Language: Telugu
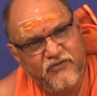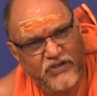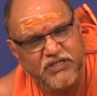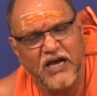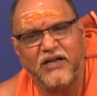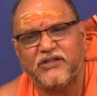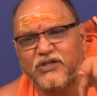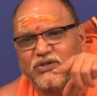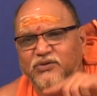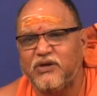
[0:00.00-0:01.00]
విషయాన్ని
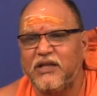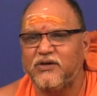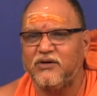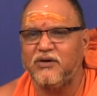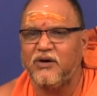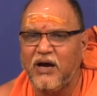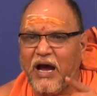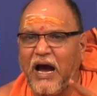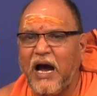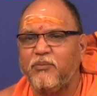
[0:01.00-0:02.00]
తెలుసుకుంటున్నదో
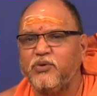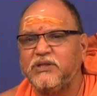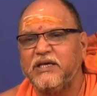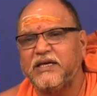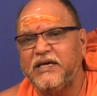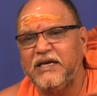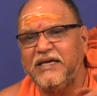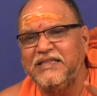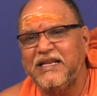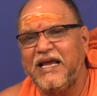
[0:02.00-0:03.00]
ఆ బుద్ధికి
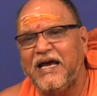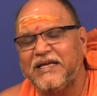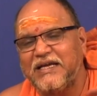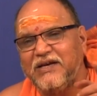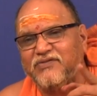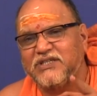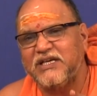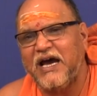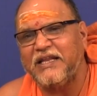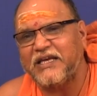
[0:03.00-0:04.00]
ఇంద్రియానికి
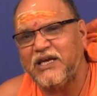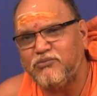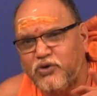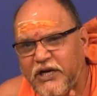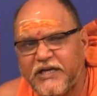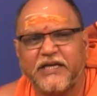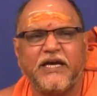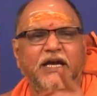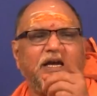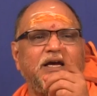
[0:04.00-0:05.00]
విషయానికి
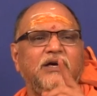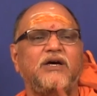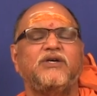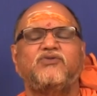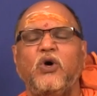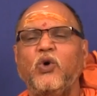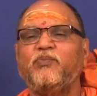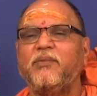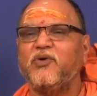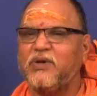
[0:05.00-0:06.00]
మూడిటికి
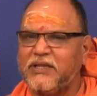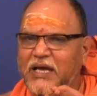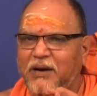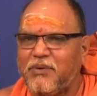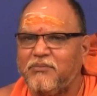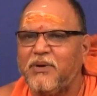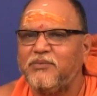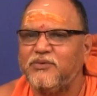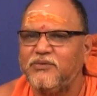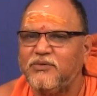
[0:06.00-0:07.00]
స్వరూపమే ఉన్నది ఆ
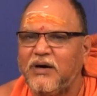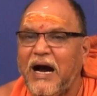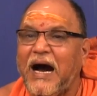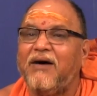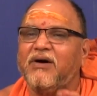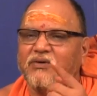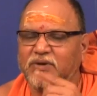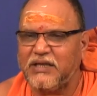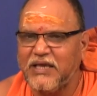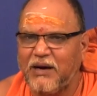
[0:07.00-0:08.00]
బ్రహ్మము ఆవల
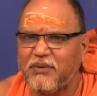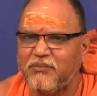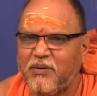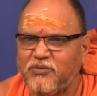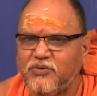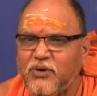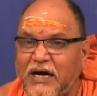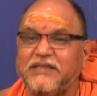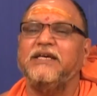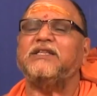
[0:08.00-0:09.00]
ఉన్నది ఆ బ్రహ్మము
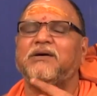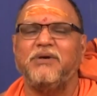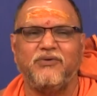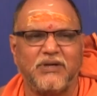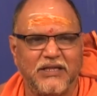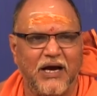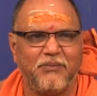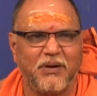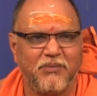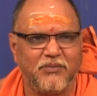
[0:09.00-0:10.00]
అతీతమై ఉన్నది ఆ
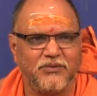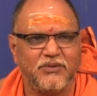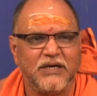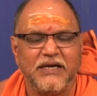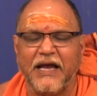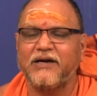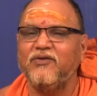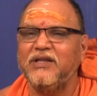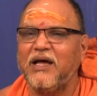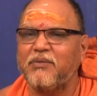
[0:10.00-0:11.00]
బ్రహ్మము
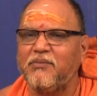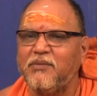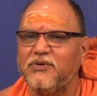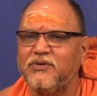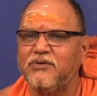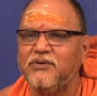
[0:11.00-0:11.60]
ఎక్కడున్నది ఆ బ్రహ్మము